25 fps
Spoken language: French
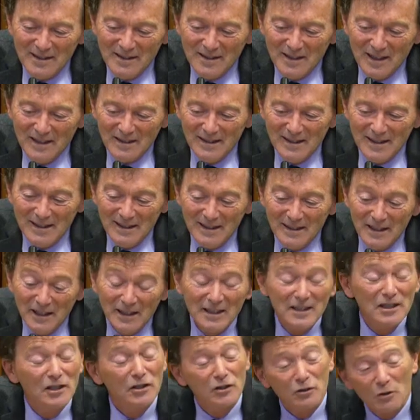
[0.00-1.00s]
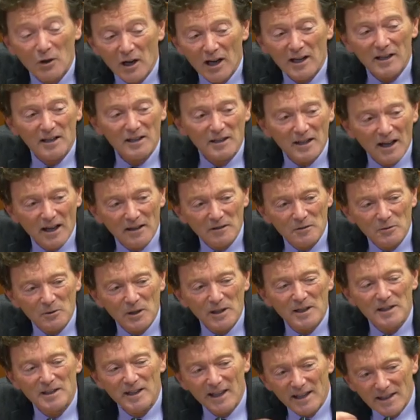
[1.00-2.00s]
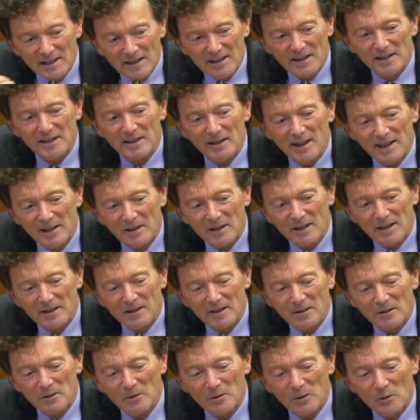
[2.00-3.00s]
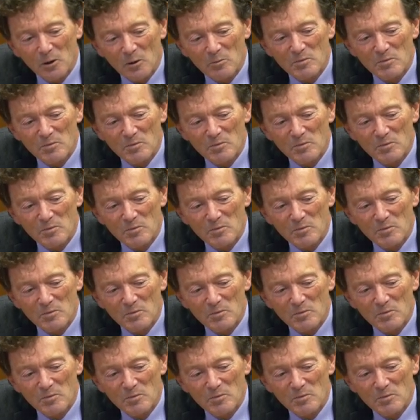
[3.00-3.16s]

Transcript: cette idée qui est dans la littérature et qui a été, elle,